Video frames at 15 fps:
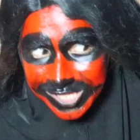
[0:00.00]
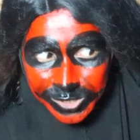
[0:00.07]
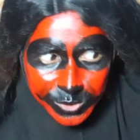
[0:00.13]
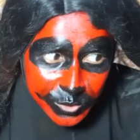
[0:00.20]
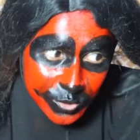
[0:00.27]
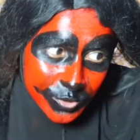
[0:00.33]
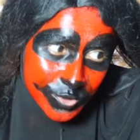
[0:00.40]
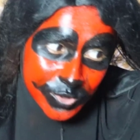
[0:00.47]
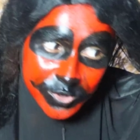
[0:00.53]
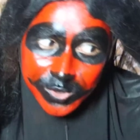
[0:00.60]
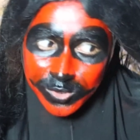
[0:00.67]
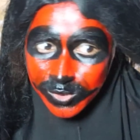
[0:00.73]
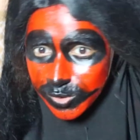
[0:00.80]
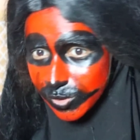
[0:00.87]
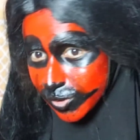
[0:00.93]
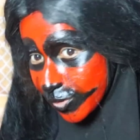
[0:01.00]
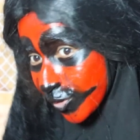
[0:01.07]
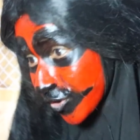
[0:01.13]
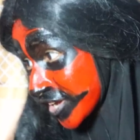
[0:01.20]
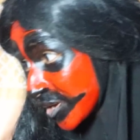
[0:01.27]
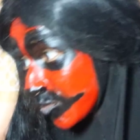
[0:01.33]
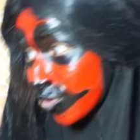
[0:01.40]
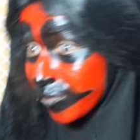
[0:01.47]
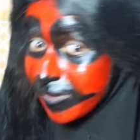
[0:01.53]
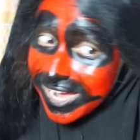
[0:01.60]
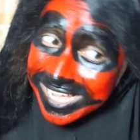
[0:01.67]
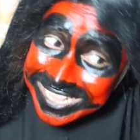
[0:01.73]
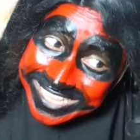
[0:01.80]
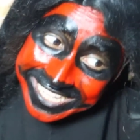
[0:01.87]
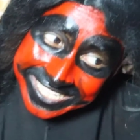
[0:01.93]
এই তো ওকে
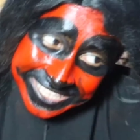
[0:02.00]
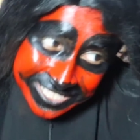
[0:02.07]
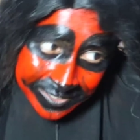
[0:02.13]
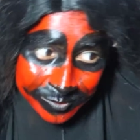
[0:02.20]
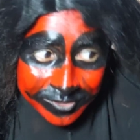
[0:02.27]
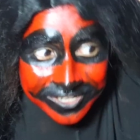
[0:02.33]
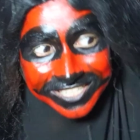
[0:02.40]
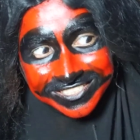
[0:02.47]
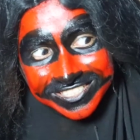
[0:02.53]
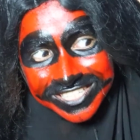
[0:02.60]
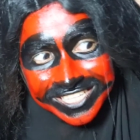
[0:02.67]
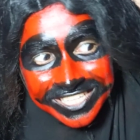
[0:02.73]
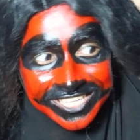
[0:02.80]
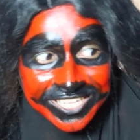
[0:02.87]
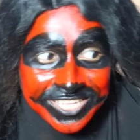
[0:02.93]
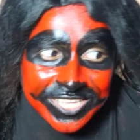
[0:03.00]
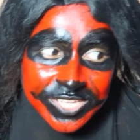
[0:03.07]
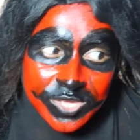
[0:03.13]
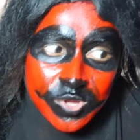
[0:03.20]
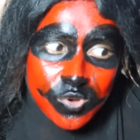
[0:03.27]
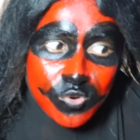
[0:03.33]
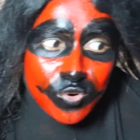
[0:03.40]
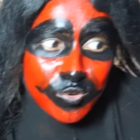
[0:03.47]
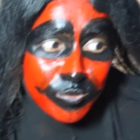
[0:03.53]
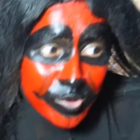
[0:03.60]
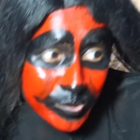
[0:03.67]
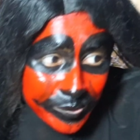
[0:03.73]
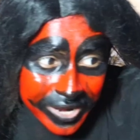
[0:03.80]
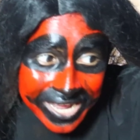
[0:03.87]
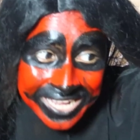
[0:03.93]
মোবাইল দেখতে বলেছি ও
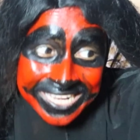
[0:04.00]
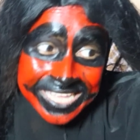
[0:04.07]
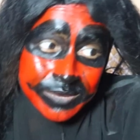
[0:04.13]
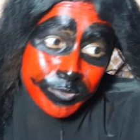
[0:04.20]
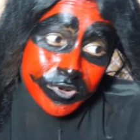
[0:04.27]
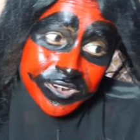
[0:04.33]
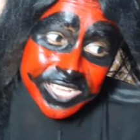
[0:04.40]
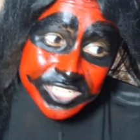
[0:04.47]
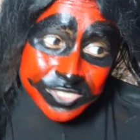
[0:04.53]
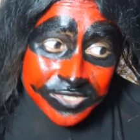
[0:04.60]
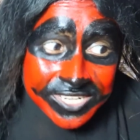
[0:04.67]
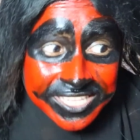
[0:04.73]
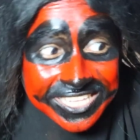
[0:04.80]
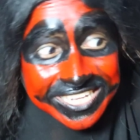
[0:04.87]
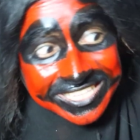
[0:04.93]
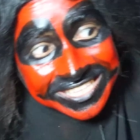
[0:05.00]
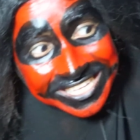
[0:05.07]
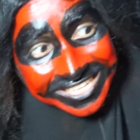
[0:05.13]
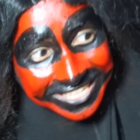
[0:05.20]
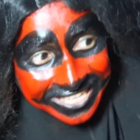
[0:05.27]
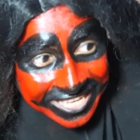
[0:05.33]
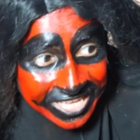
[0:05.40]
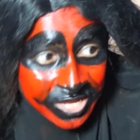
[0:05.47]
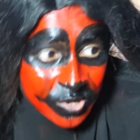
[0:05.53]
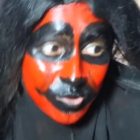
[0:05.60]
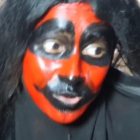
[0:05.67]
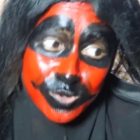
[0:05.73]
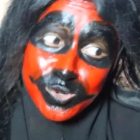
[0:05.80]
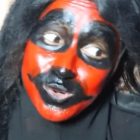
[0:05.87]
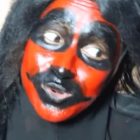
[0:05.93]
মোবাইলে পড়াশোনা দেখতে গিয়ে
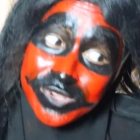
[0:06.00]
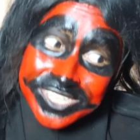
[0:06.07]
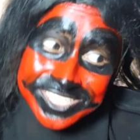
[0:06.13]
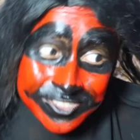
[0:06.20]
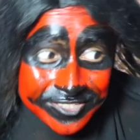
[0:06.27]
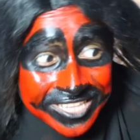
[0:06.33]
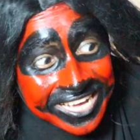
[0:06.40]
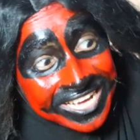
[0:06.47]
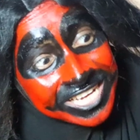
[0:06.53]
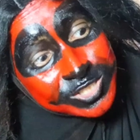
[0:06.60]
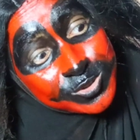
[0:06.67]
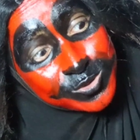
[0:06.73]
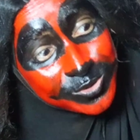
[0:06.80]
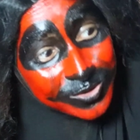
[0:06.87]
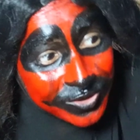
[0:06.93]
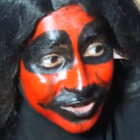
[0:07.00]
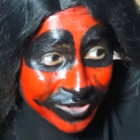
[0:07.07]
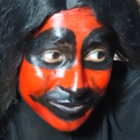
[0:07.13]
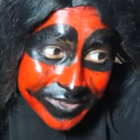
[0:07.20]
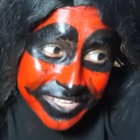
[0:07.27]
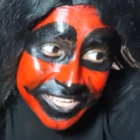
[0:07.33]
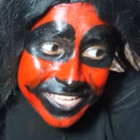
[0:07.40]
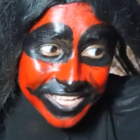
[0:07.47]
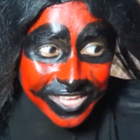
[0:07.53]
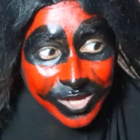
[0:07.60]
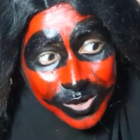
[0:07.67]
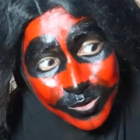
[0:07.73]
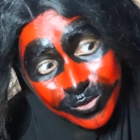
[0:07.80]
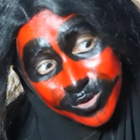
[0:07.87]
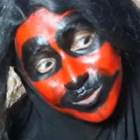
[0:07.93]
অন্য কিছু দেখা শুরু করবে
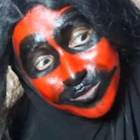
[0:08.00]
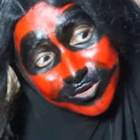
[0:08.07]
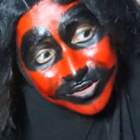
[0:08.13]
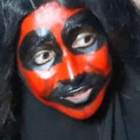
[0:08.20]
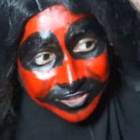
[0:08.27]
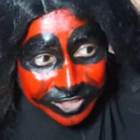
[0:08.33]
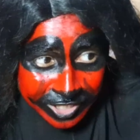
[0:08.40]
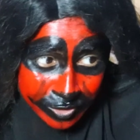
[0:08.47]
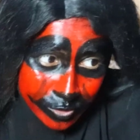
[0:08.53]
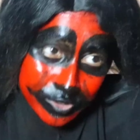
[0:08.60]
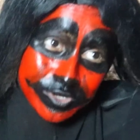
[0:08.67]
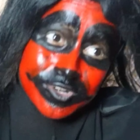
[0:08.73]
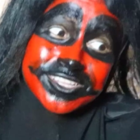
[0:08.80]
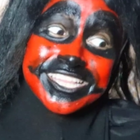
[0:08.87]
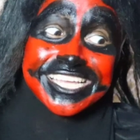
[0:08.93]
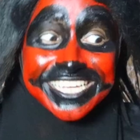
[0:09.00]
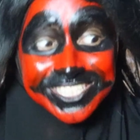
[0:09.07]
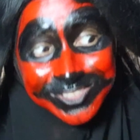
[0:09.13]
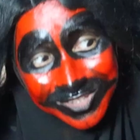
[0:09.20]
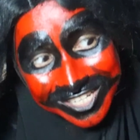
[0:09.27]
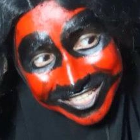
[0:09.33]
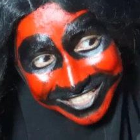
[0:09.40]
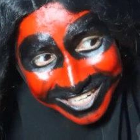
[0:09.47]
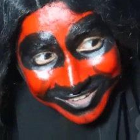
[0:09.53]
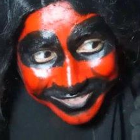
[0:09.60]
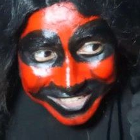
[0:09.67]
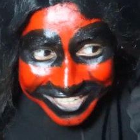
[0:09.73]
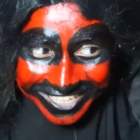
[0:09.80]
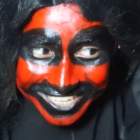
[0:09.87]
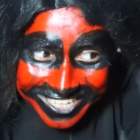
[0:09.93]
ওর মনোযোগ অন্যদিকে চলে
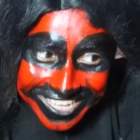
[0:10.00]
যাবে